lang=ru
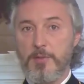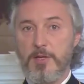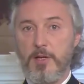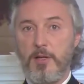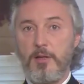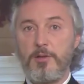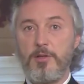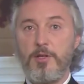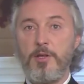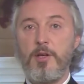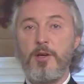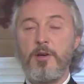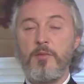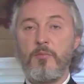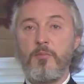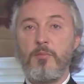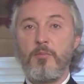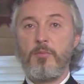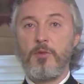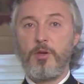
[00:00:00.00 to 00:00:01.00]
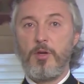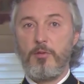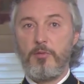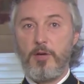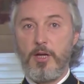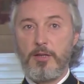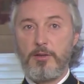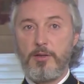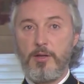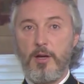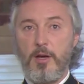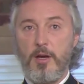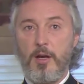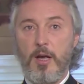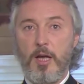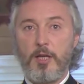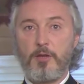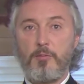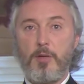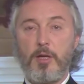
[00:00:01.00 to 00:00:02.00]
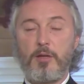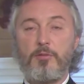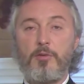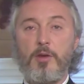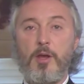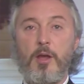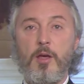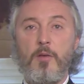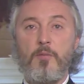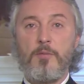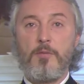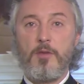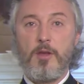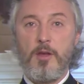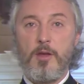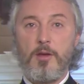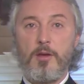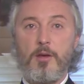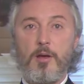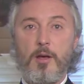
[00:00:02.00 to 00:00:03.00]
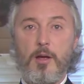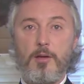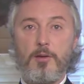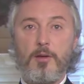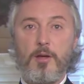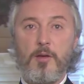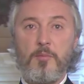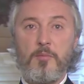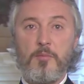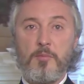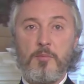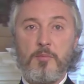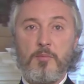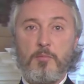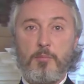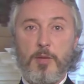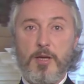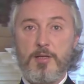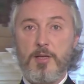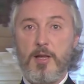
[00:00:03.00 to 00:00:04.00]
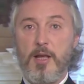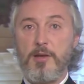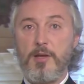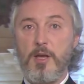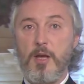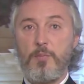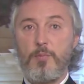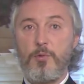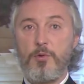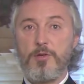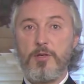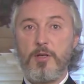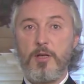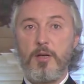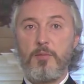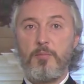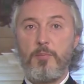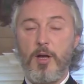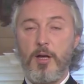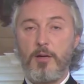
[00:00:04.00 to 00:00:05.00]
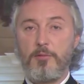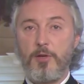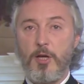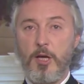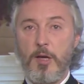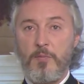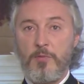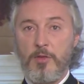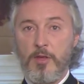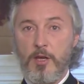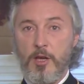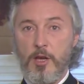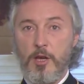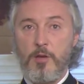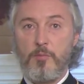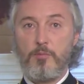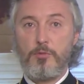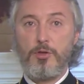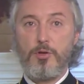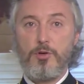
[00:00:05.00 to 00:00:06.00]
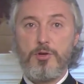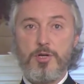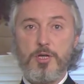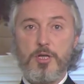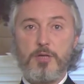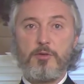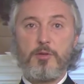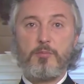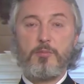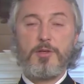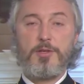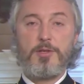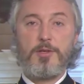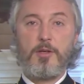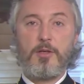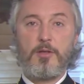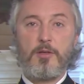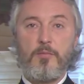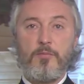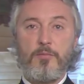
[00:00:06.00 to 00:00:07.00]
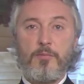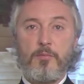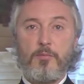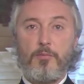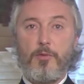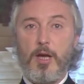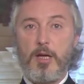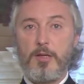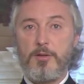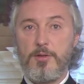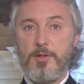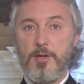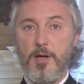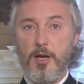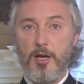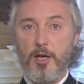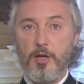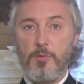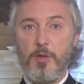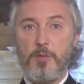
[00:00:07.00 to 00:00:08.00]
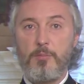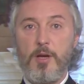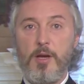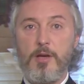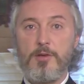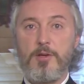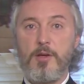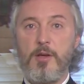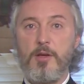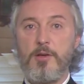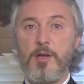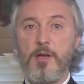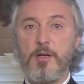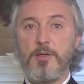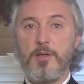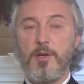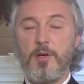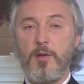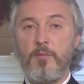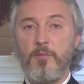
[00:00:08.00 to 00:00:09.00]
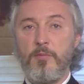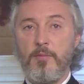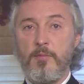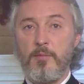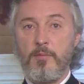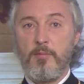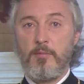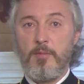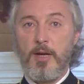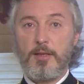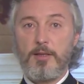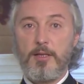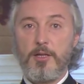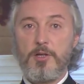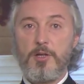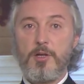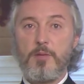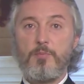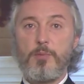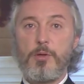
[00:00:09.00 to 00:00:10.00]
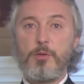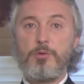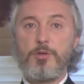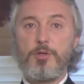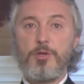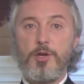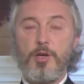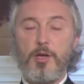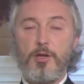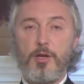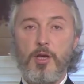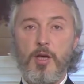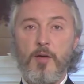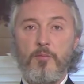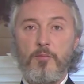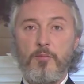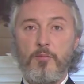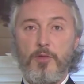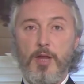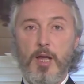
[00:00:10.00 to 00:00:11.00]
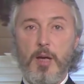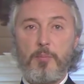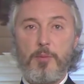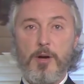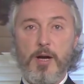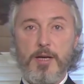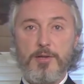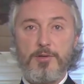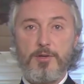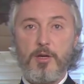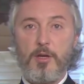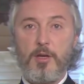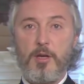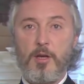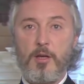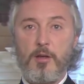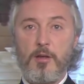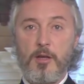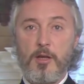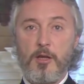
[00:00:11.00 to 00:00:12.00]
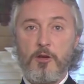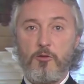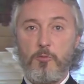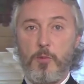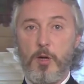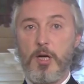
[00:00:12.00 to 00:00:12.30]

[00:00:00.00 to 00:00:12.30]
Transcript: «Псалтирь», «Евангелие от Матфея» и «Иоанна», «Послание апостола Павла» и множество бесед – на отдельные библейские тексты, а также поучения на празднике, в